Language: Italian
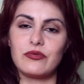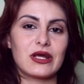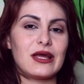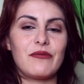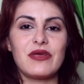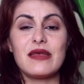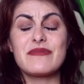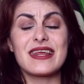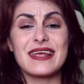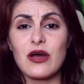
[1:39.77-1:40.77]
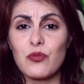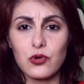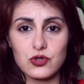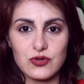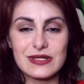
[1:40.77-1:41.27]
perché la mia libreria è un
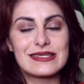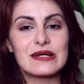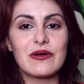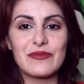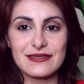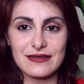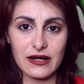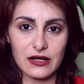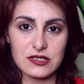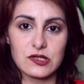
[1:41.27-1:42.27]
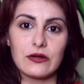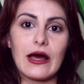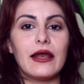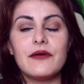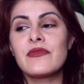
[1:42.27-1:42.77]
posto estremamente
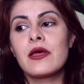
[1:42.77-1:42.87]
irrazionale,